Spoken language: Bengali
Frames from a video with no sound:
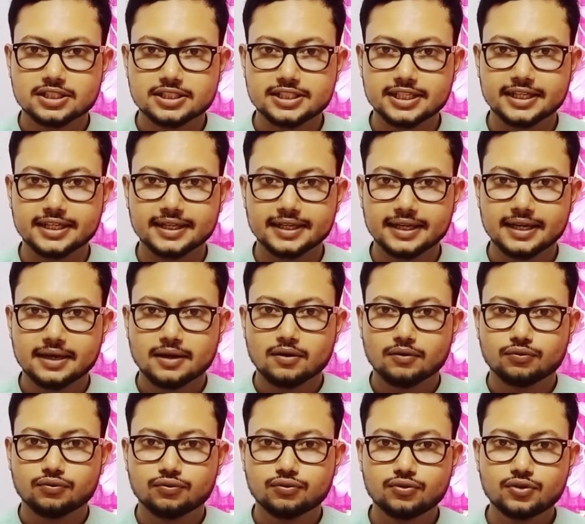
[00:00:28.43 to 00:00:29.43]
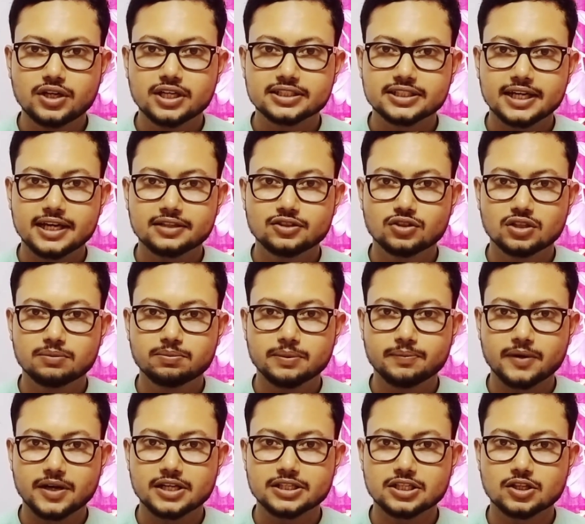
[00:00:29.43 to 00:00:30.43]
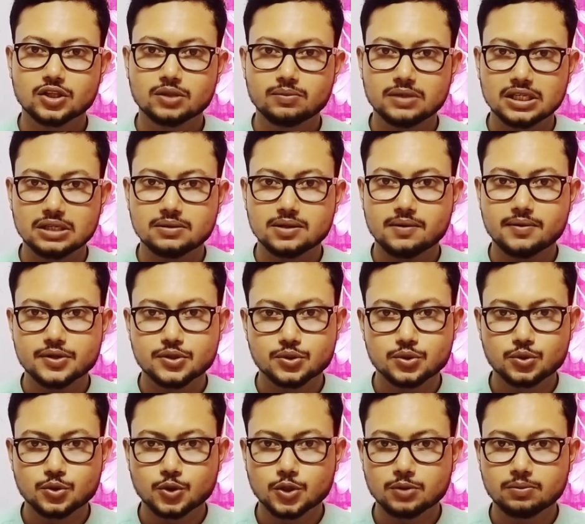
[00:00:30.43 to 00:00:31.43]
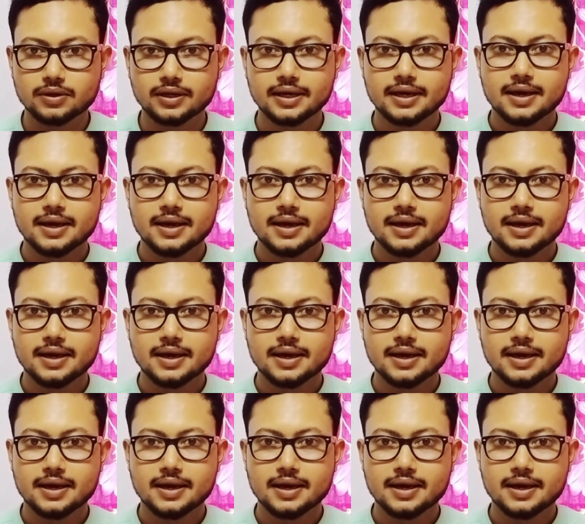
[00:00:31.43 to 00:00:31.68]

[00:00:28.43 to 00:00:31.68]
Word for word: যে ফুড এর জন্য প্রিপারেশান তুমি কীভাবে শুরু করবে